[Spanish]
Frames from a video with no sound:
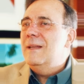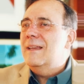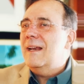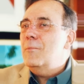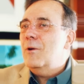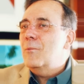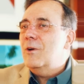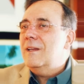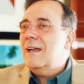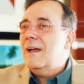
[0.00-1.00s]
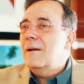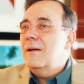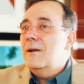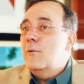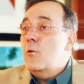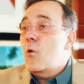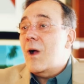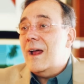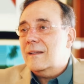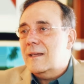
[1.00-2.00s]
interés por la política es, un
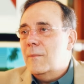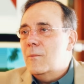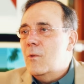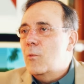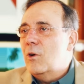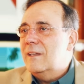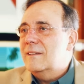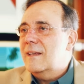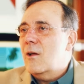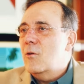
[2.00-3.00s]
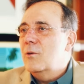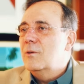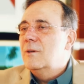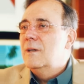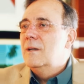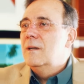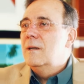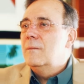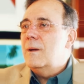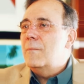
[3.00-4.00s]
hogar también muy politizado.
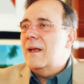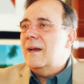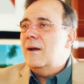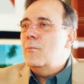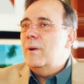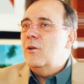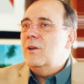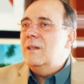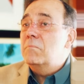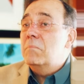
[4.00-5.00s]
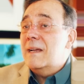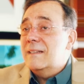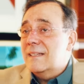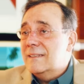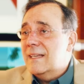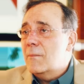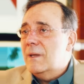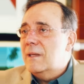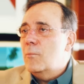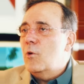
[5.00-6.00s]
Mi padre era un periodista
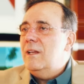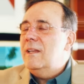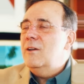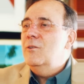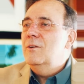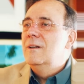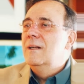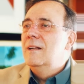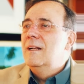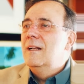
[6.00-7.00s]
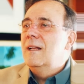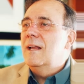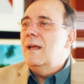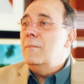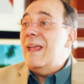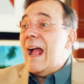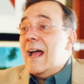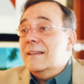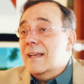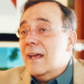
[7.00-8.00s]
esencialmente político. Eh, mi
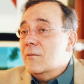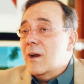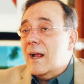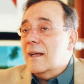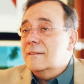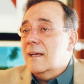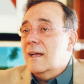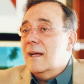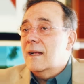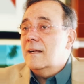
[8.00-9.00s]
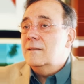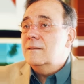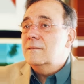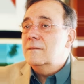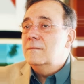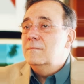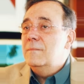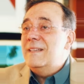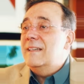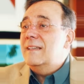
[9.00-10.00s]
casa era una casa
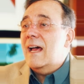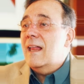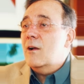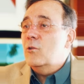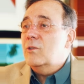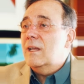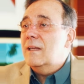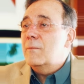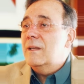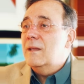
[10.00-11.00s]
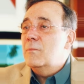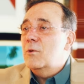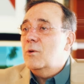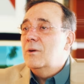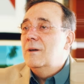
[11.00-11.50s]
visitada constantemente por,